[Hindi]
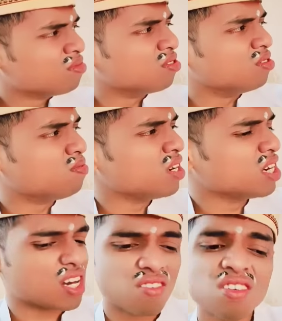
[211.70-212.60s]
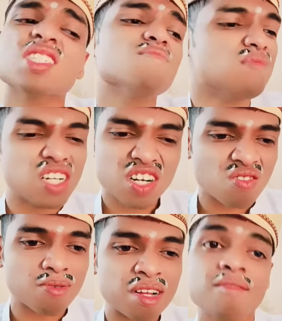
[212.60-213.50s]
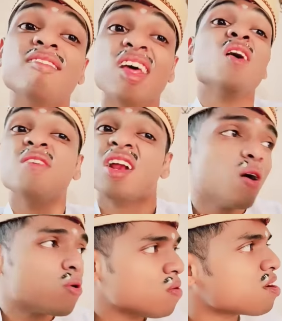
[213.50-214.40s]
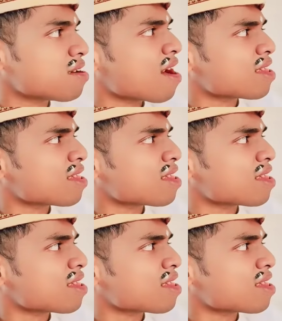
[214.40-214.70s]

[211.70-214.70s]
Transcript: सुनो भाई क्या हो रहा था मेंढक को इतना डर रहा डर रहा क्यों कर रहा